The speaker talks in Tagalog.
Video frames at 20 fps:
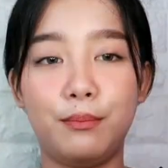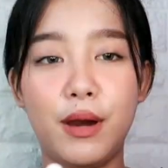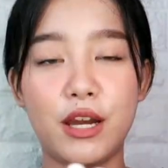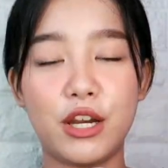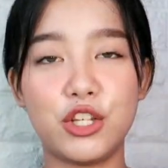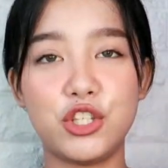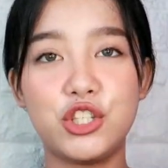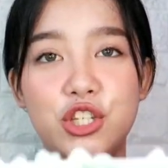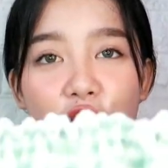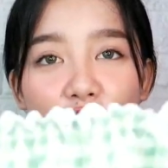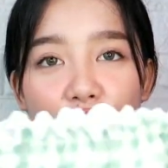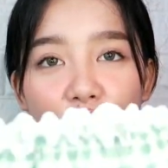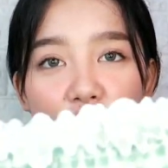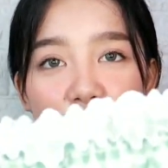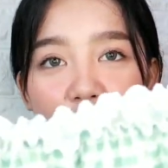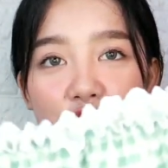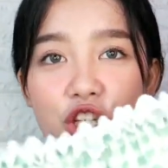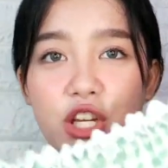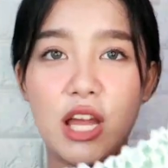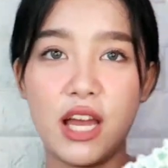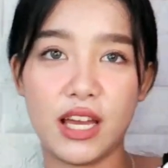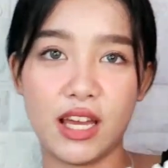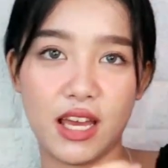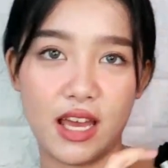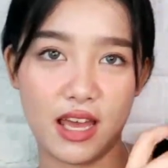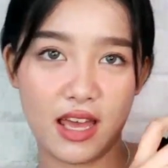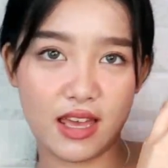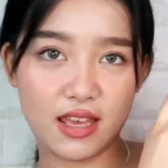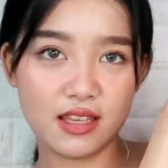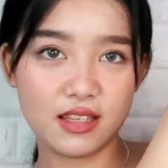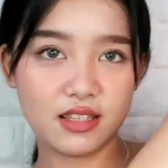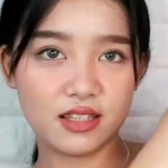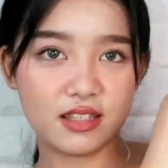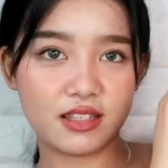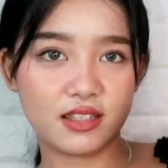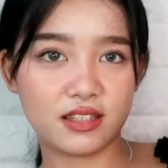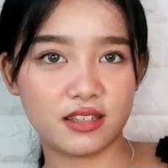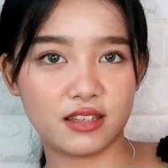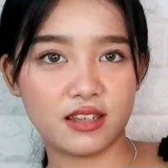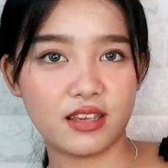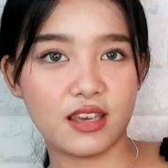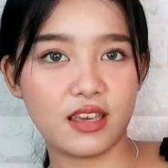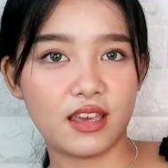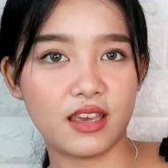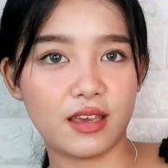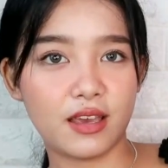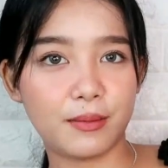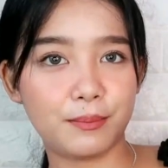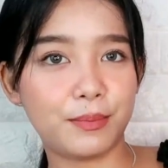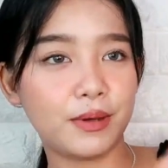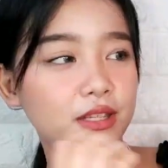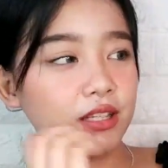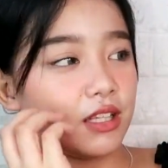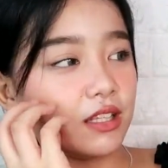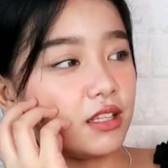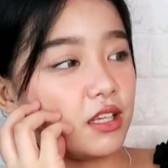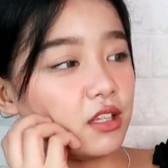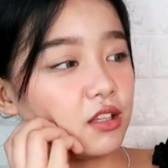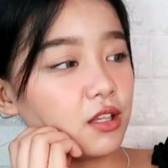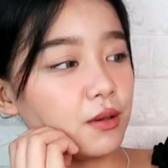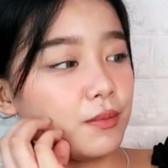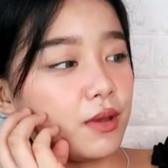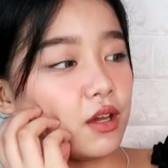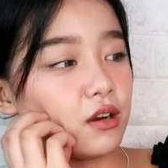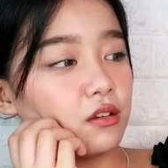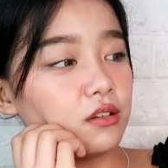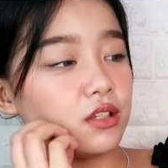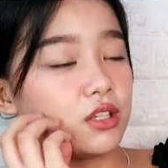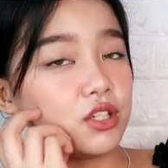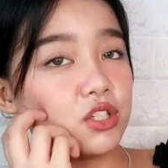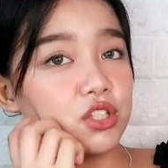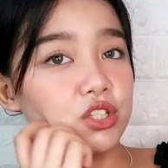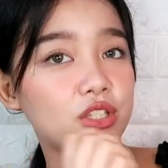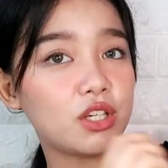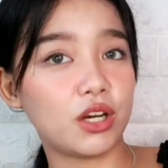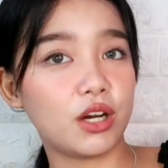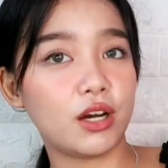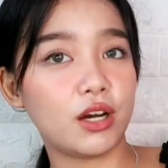Parang checkered siya, guys. Pati dito meron din